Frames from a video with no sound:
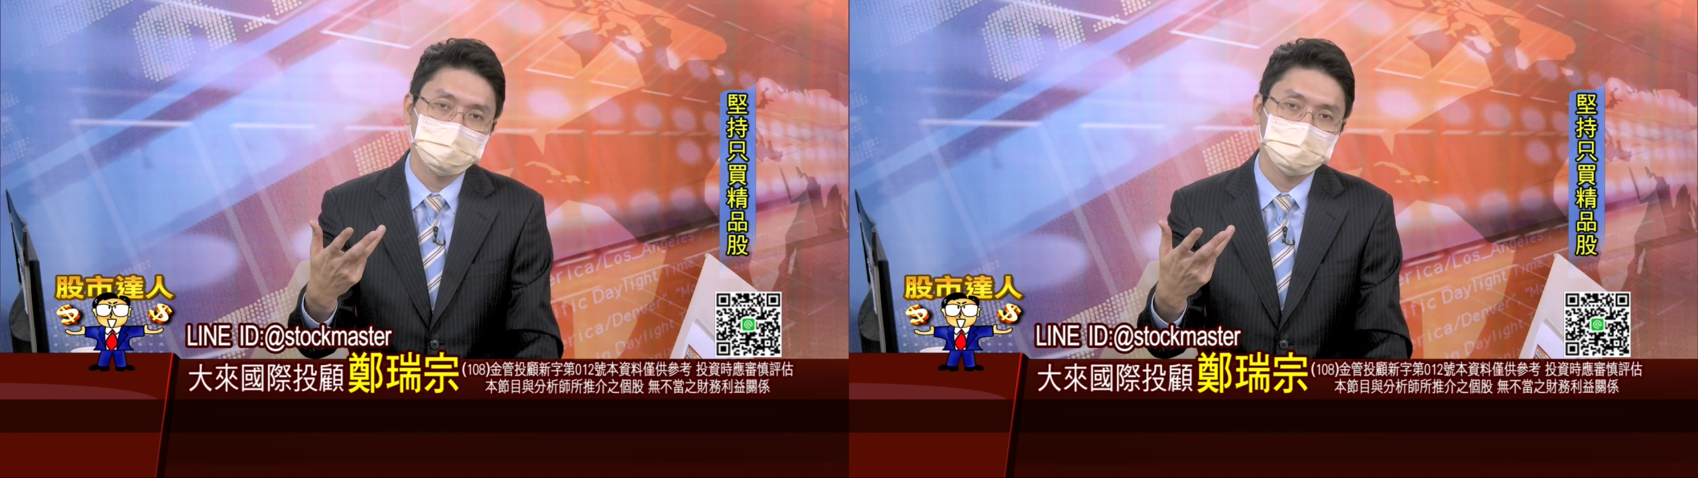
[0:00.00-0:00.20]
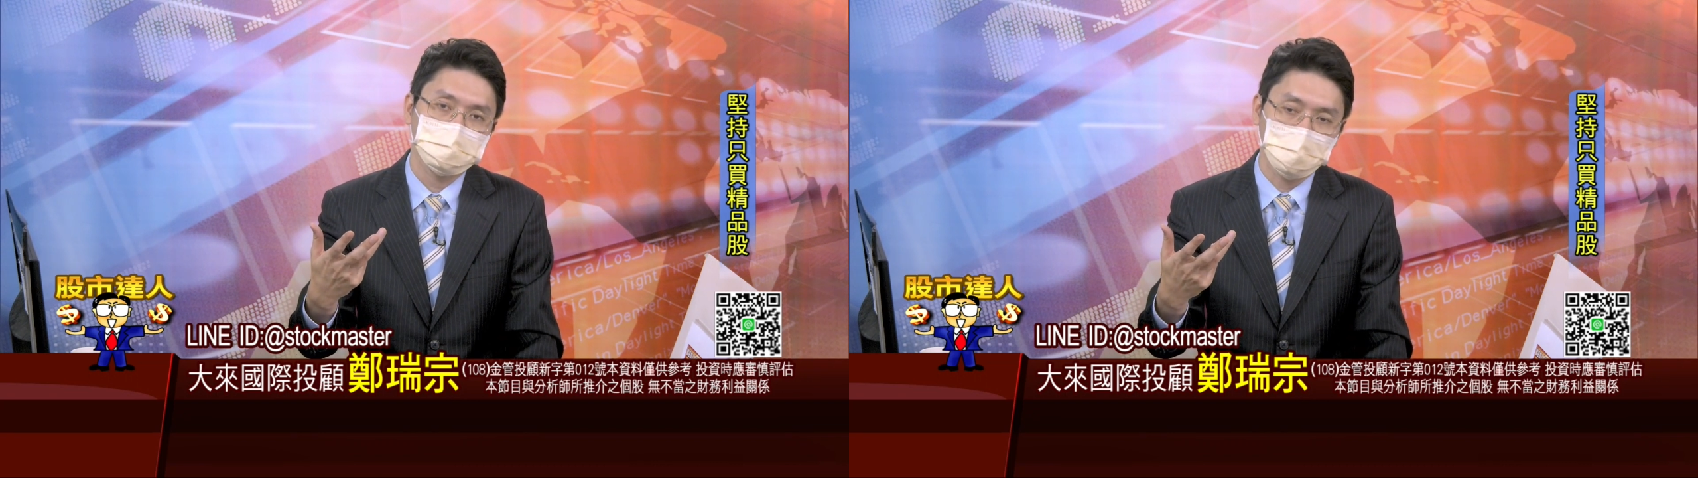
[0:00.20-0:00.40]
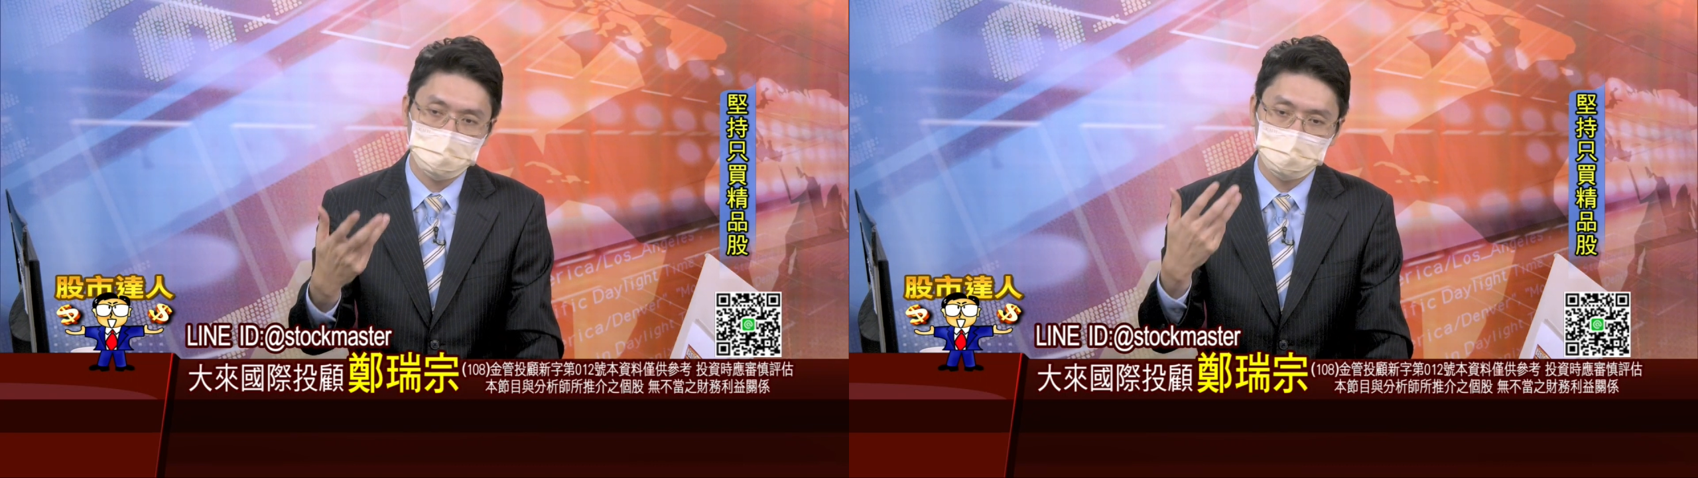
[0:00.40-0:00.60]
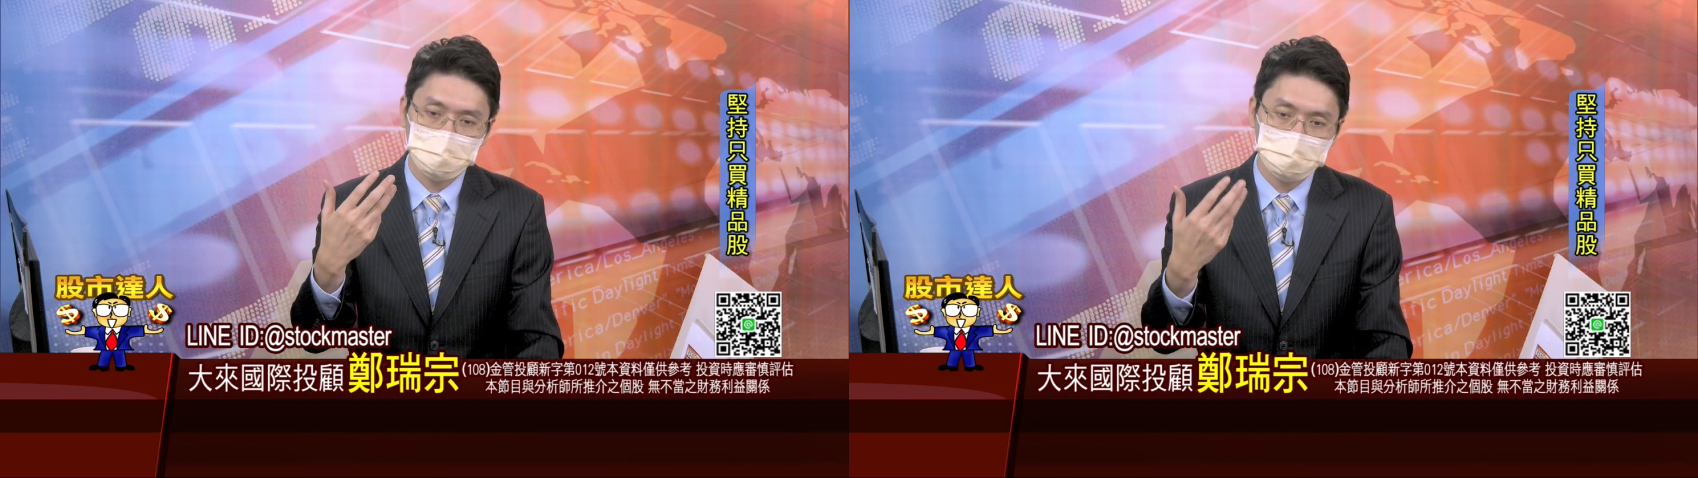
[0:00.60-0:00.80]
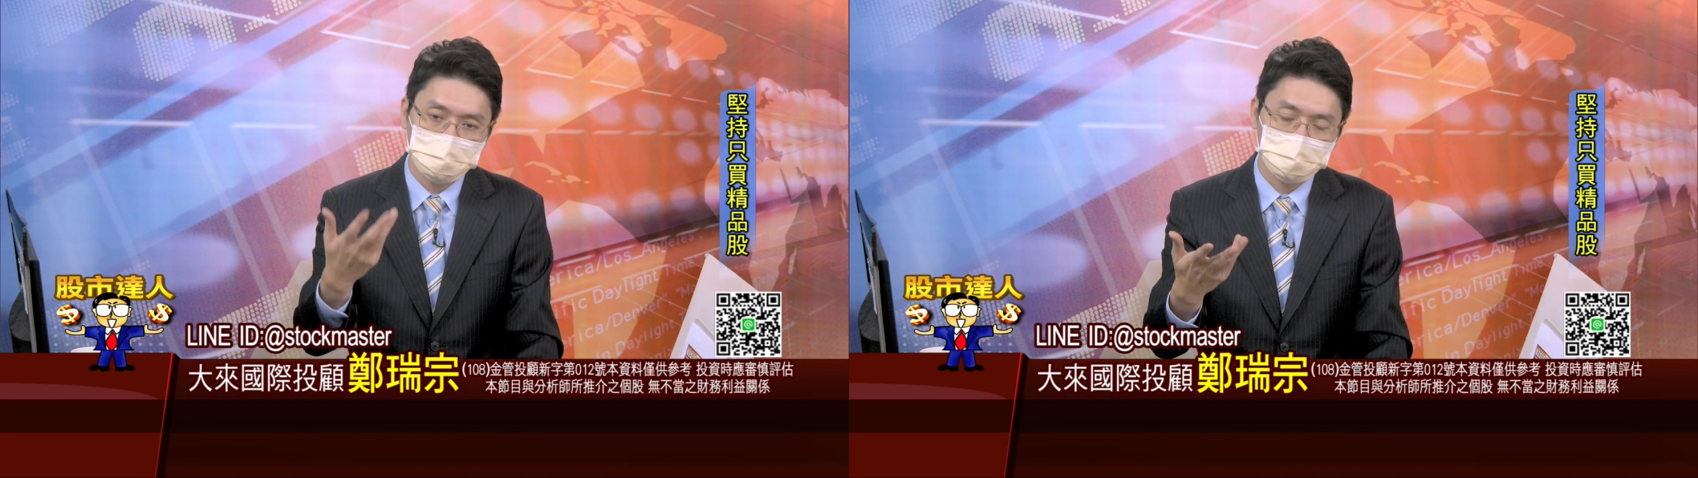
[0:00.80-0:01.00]
但如
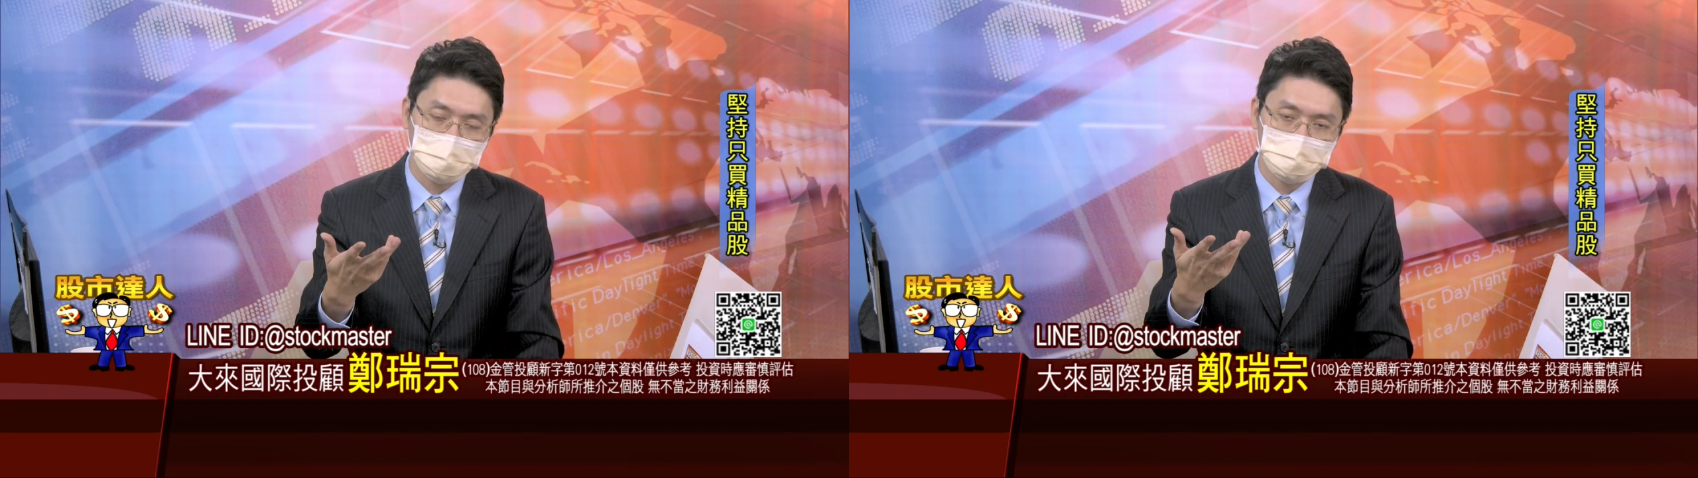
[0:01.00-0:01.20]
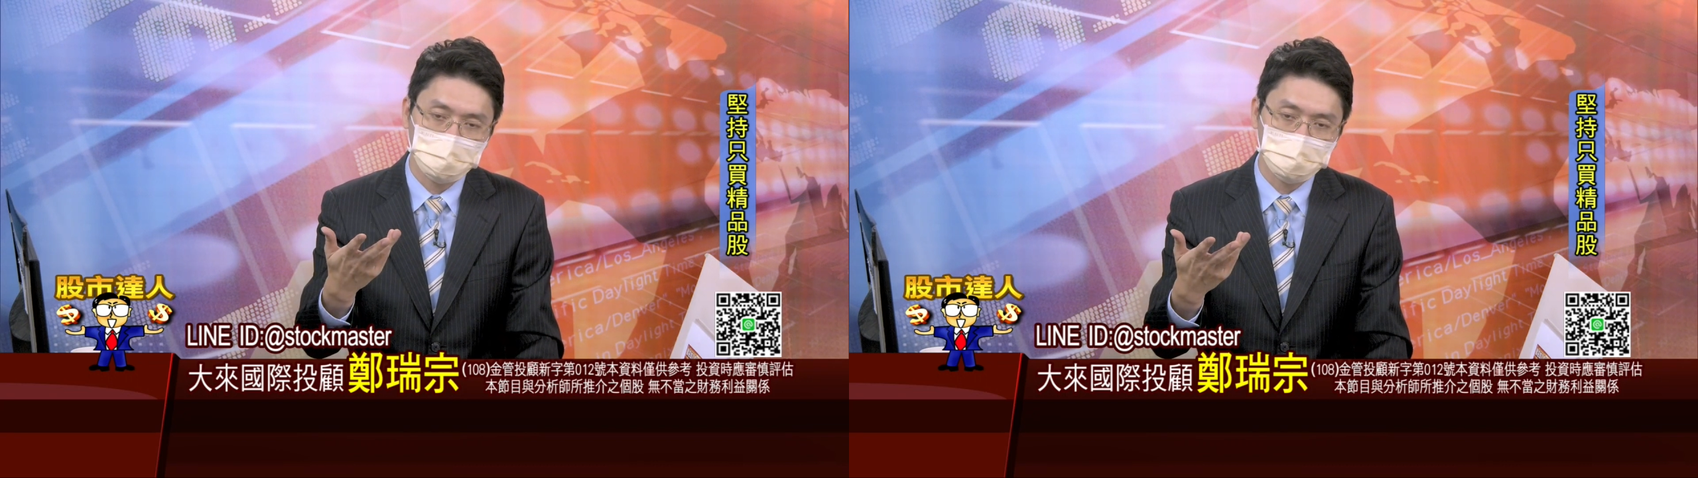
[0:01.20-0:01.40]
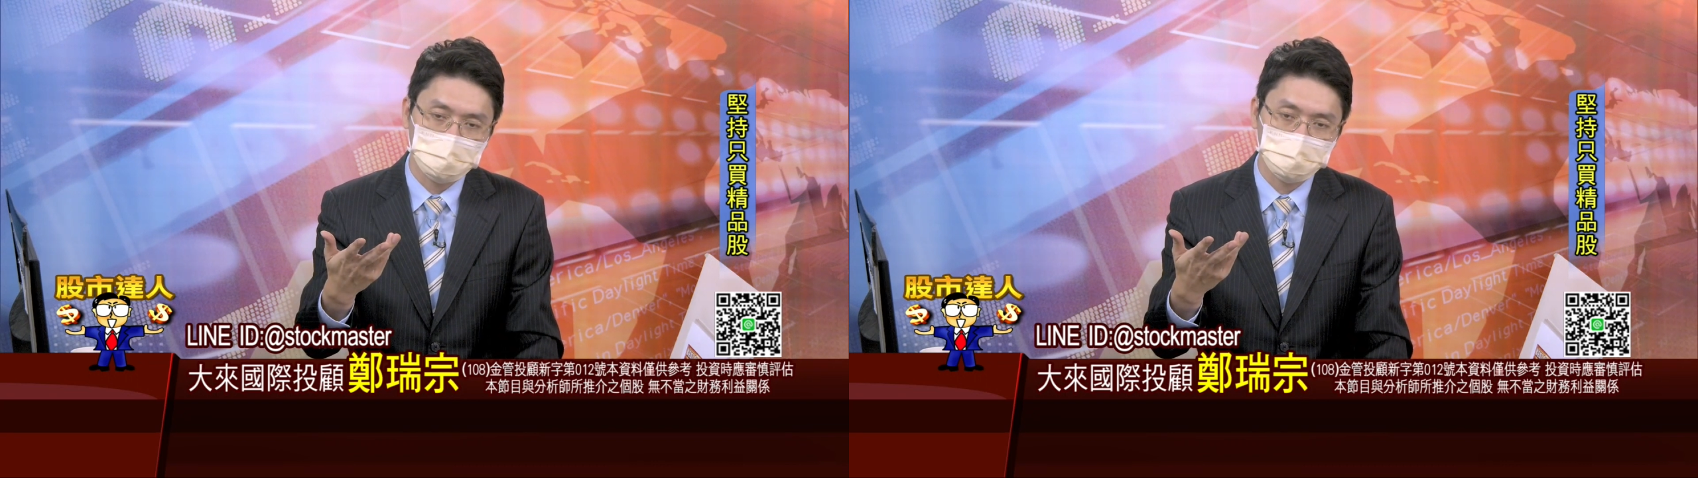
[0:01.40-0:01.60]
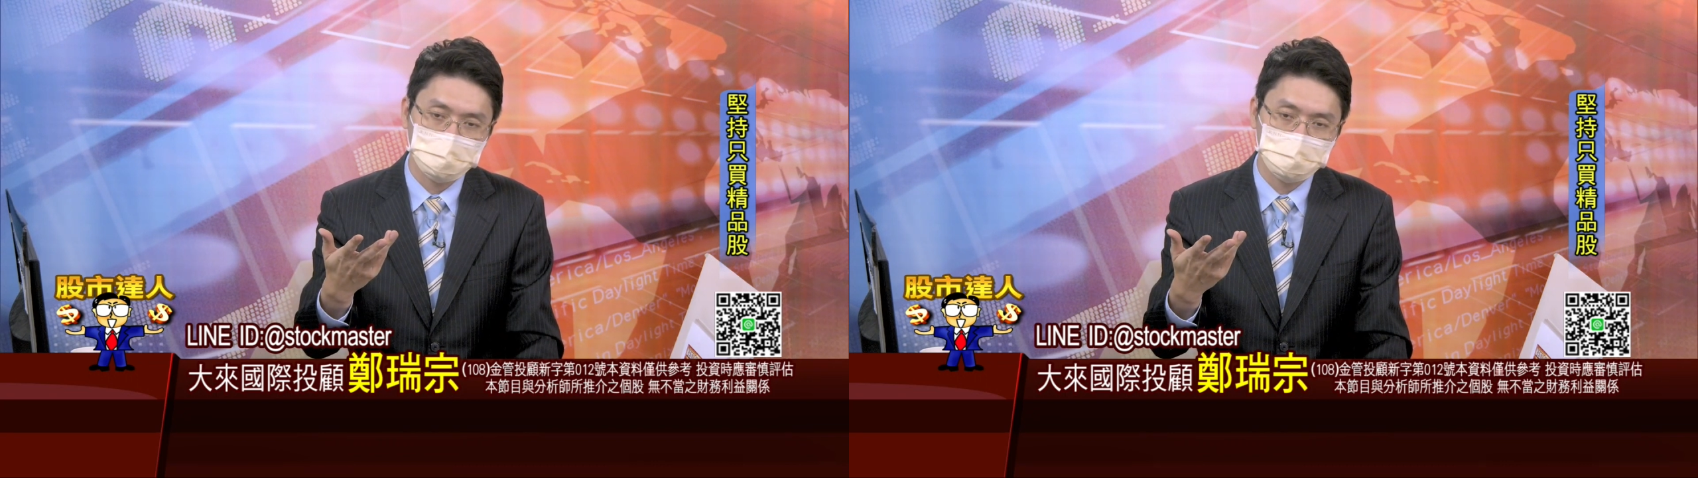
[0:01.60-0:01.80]
果您没有看到，